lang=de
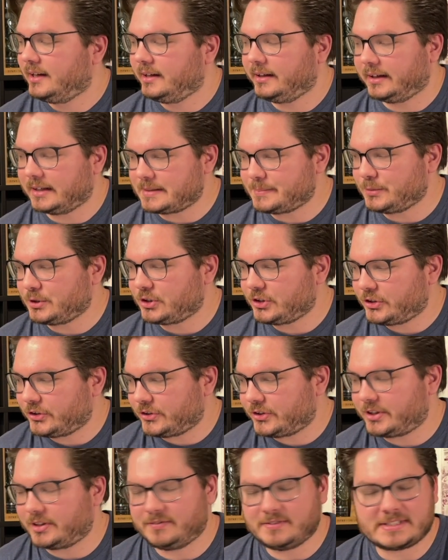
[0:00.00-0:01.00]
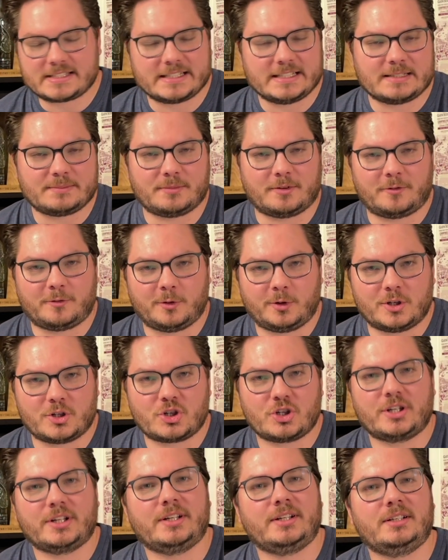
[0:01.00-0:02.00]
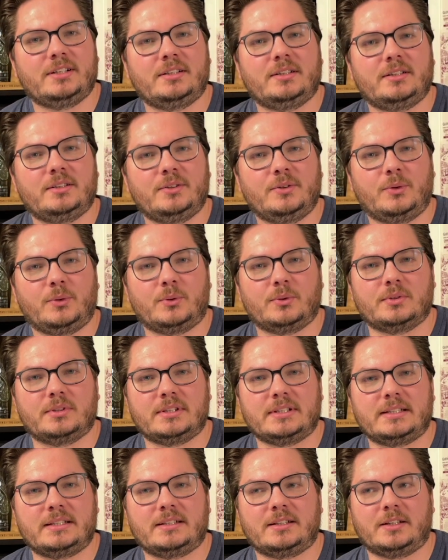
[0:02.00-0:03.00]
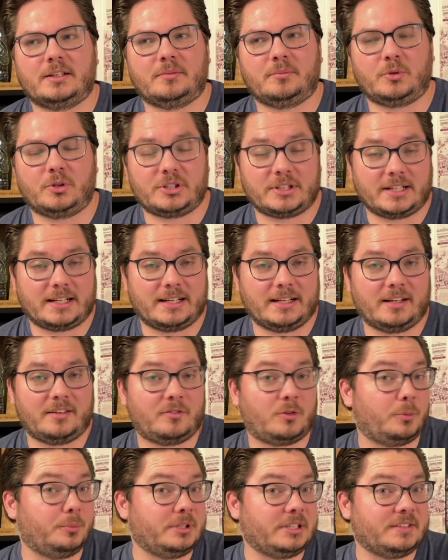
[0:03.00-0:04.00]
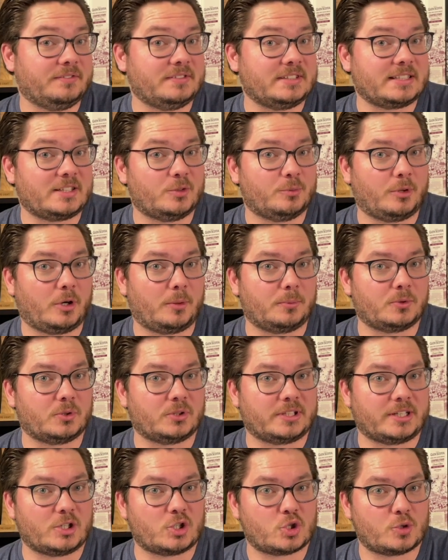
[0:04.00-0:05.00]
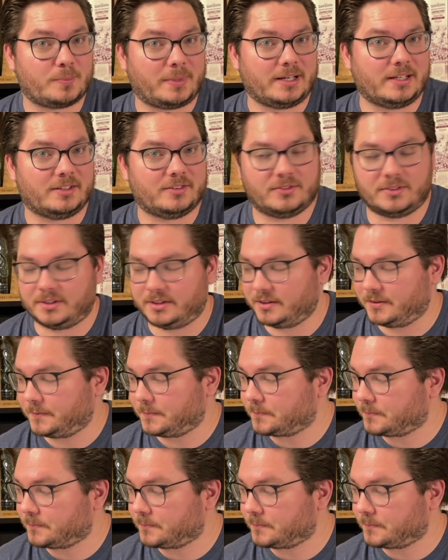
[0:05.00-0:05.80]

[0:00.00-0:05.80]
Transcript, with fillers: Jetzt möchte ich euch den Whisky erstmal vorstellen und ähm, euch erklären, warum ich den Whisky überhaupt total spannend finde.